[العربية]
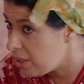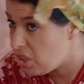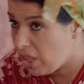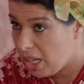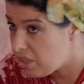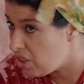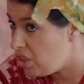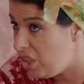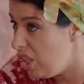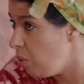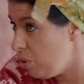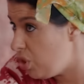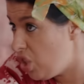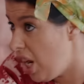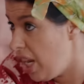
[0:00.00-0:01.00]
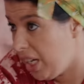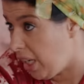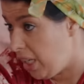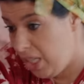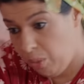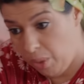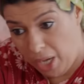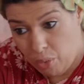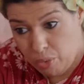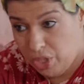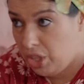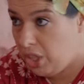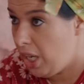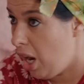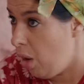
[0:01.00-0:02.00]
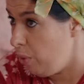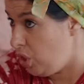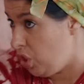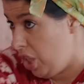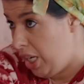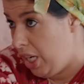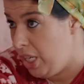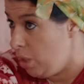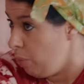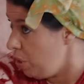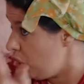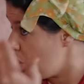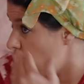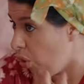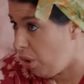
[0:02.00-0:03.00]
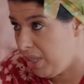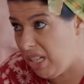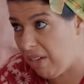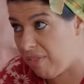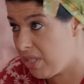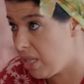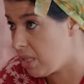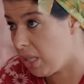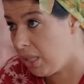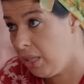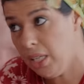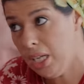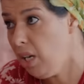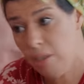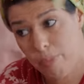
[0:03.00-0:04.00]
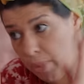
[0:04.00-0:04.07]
كنتي غتديه وتشايخ عليه ويعاود يديرها ويجري عليه ويجي يدق عليا في نصاصات الليل